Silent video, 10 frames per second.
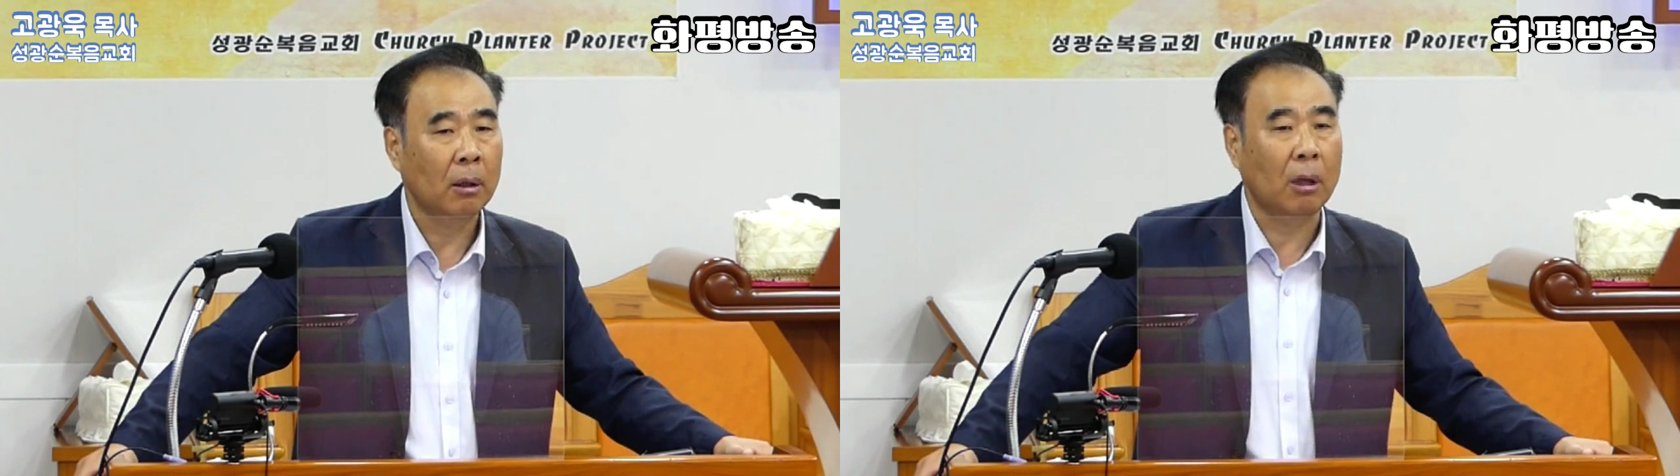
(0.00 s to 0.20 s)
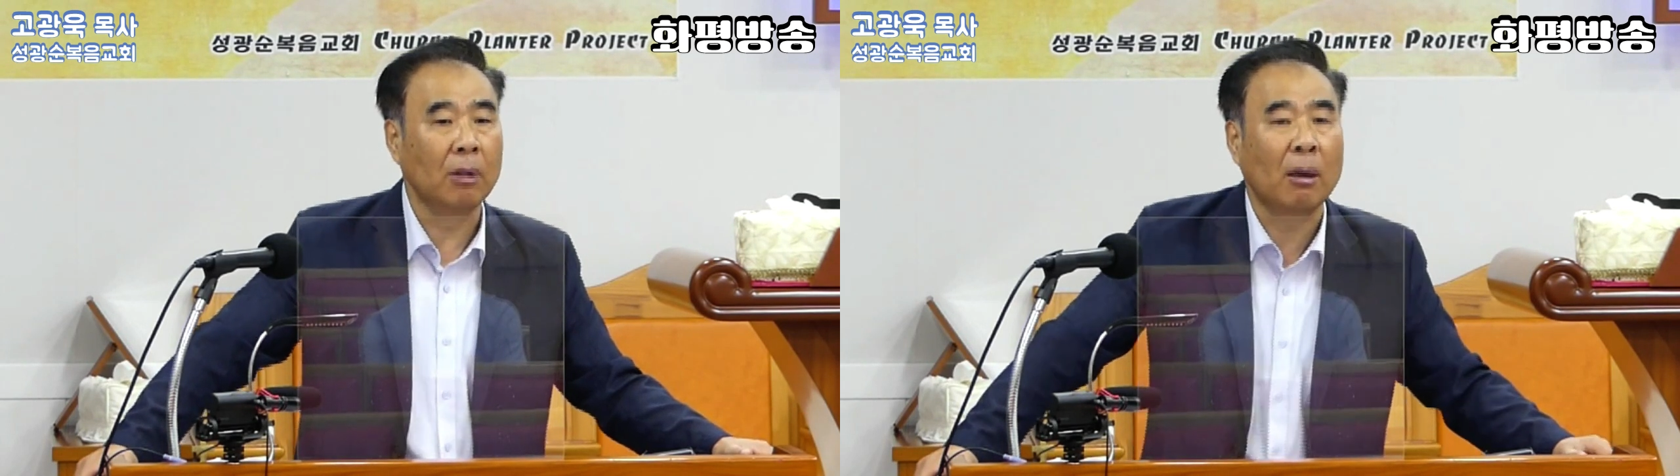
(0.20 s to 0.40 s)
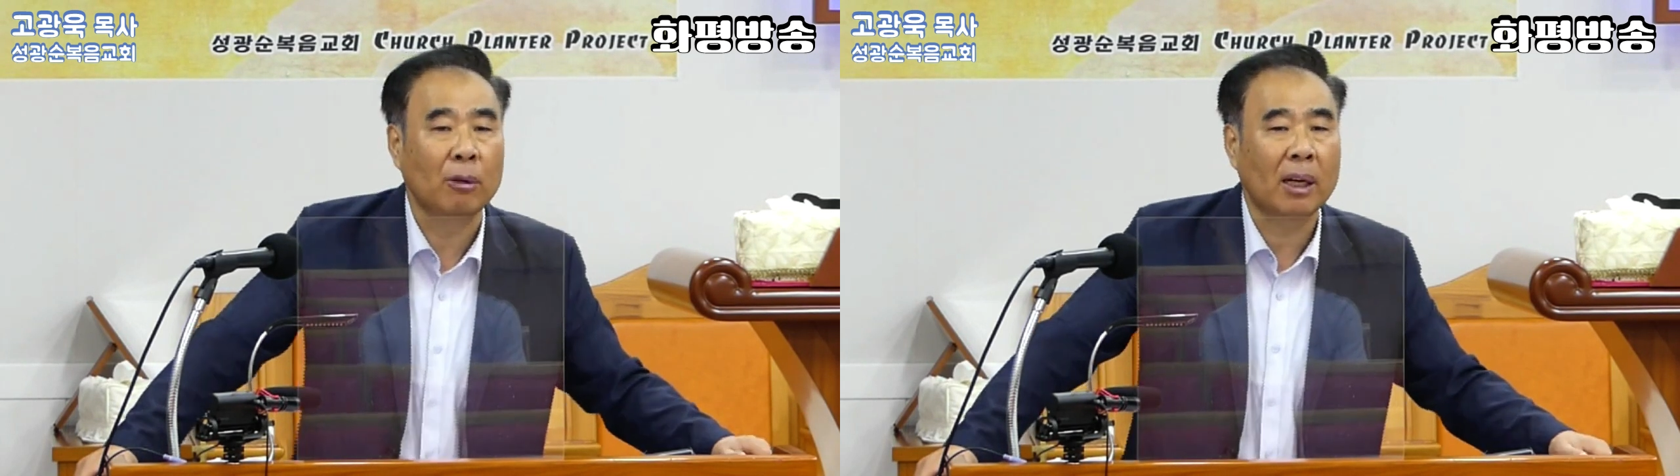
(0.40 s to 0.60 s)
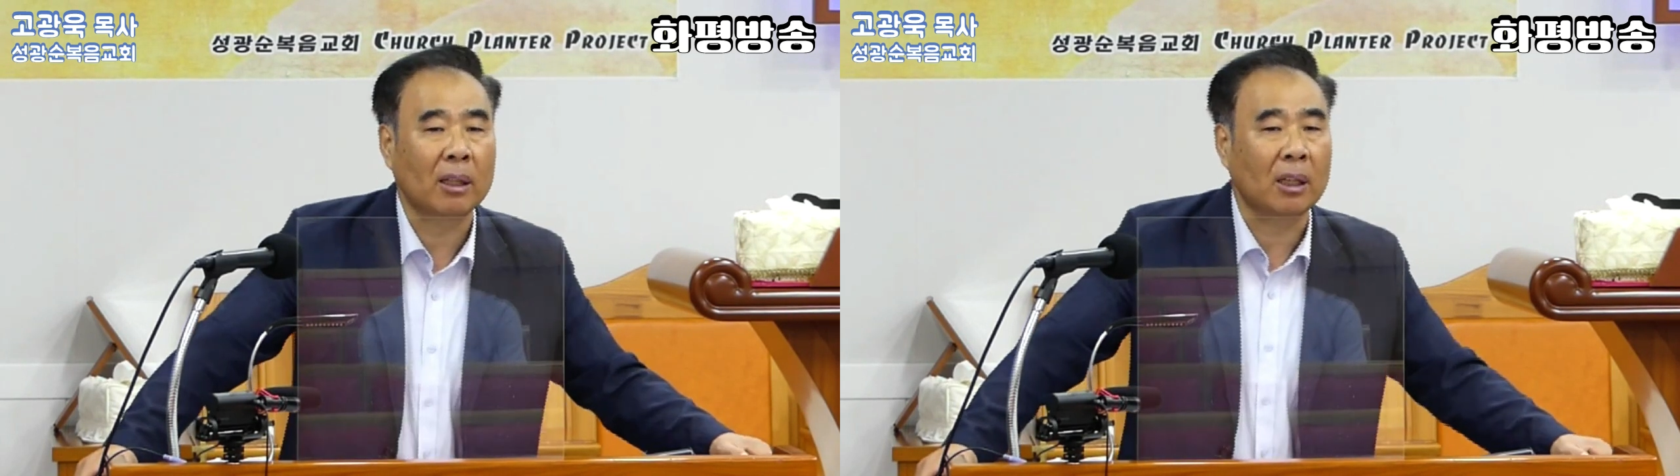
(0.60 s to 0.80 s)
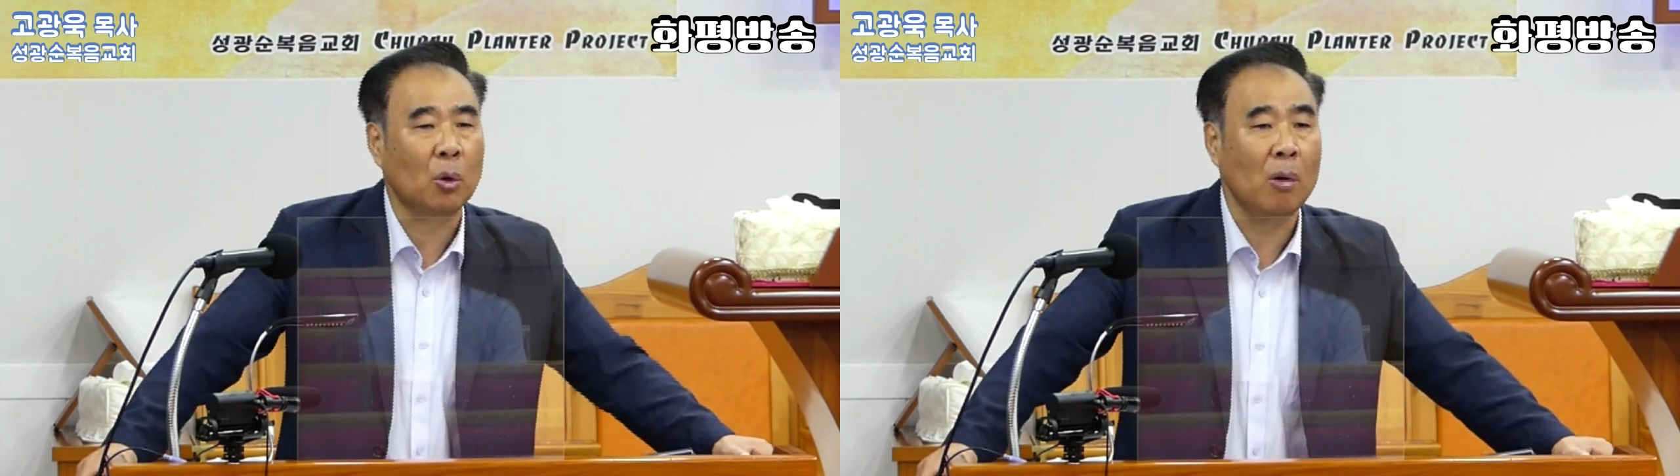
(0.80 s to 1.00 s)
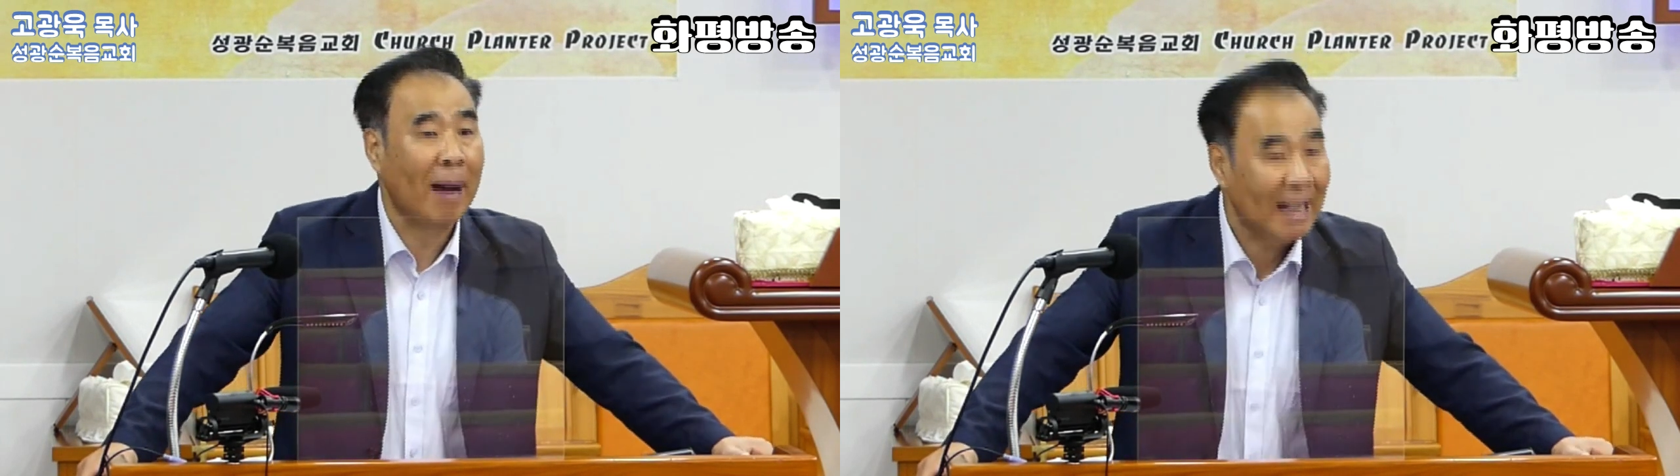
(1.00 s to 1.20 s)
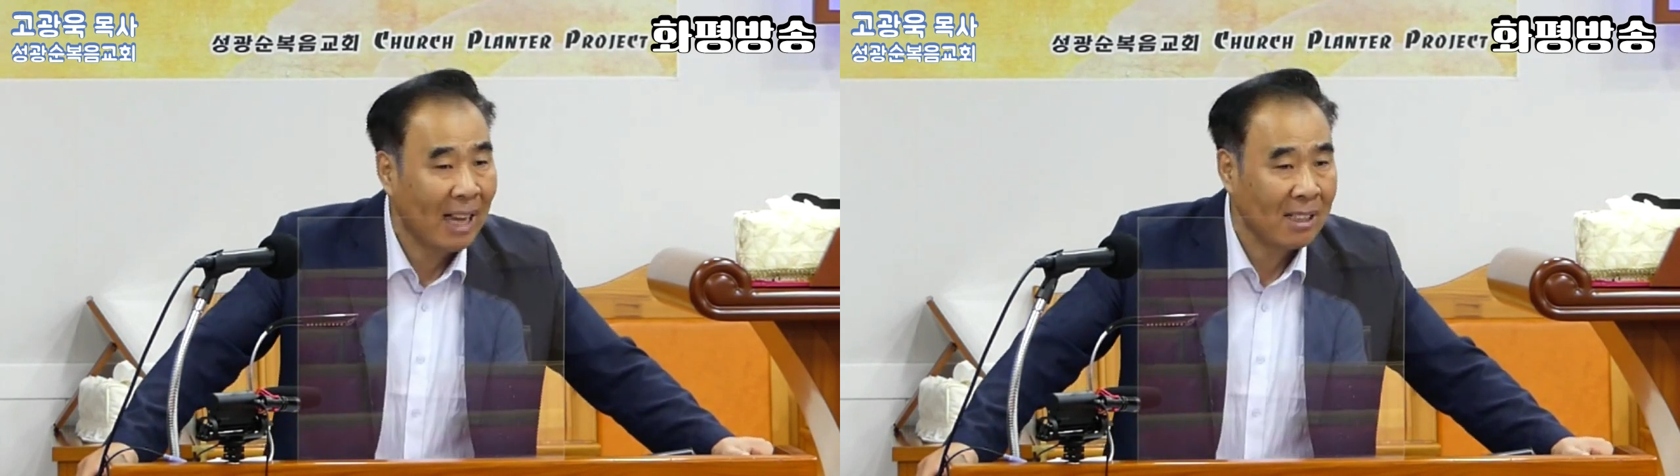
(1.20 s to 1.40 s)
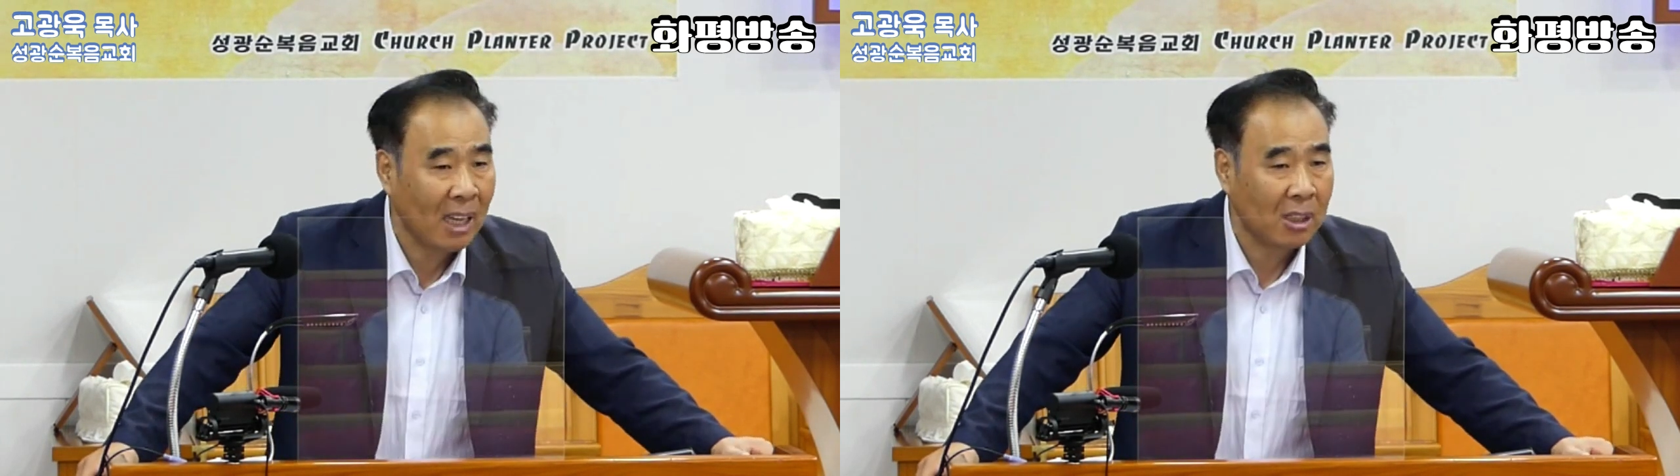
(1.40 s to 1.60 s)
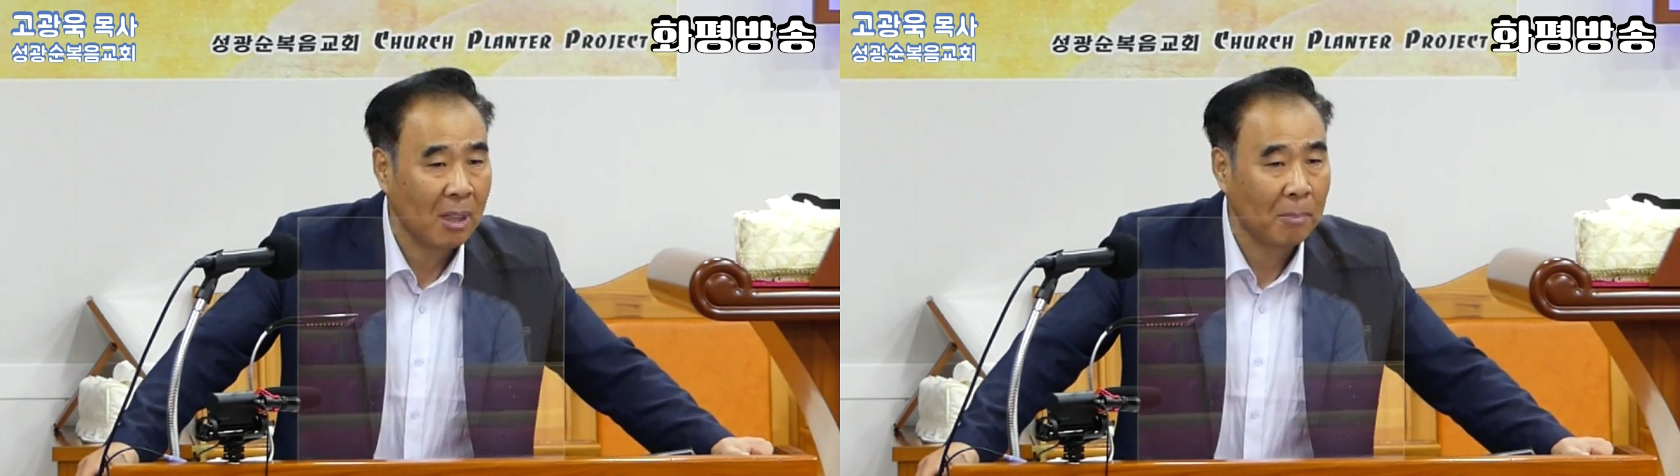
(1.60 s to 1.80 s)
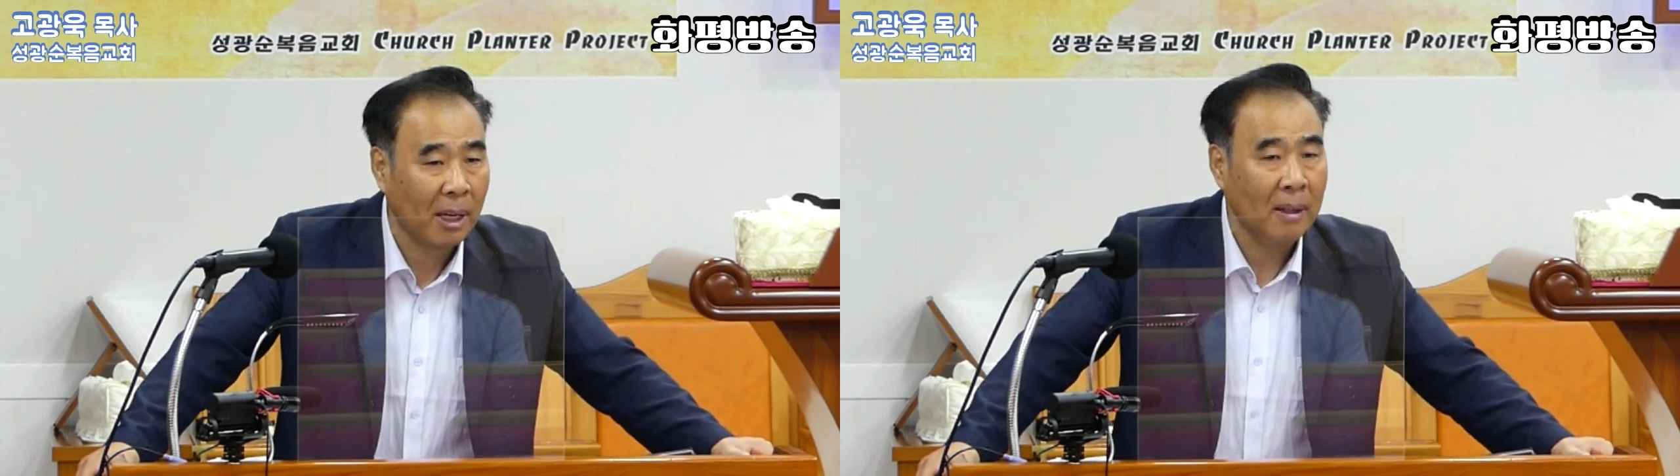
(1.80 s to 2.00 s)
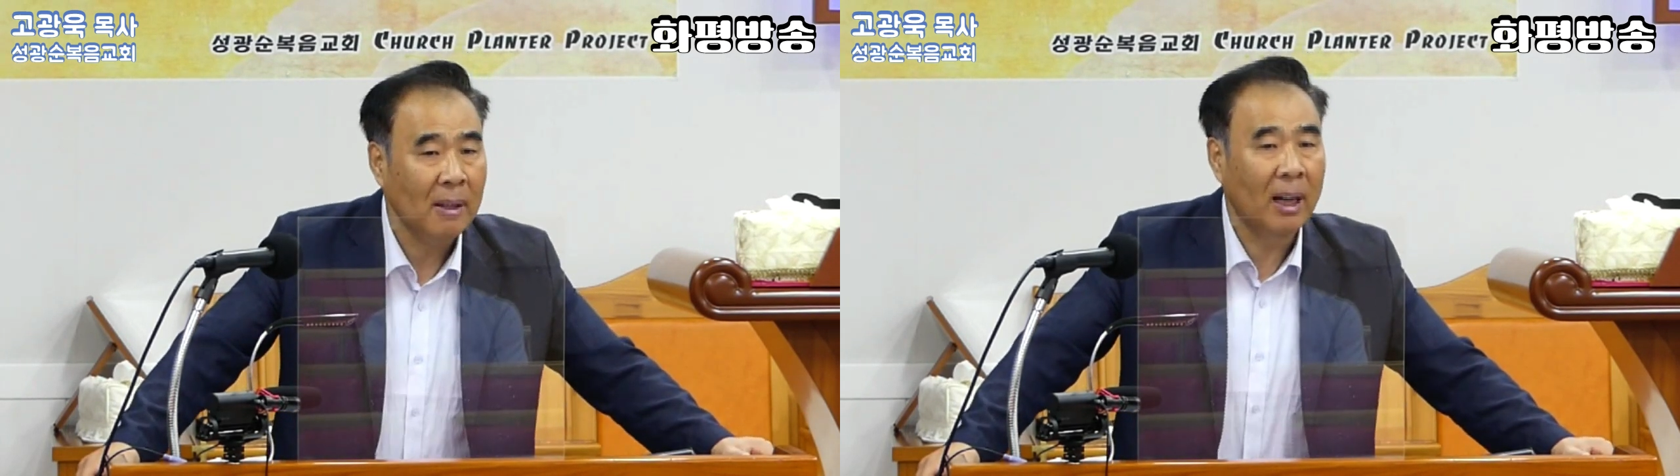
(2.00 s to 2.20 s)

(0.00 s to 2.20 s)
근데 우리가 기도를 많이 하지 않기 때문에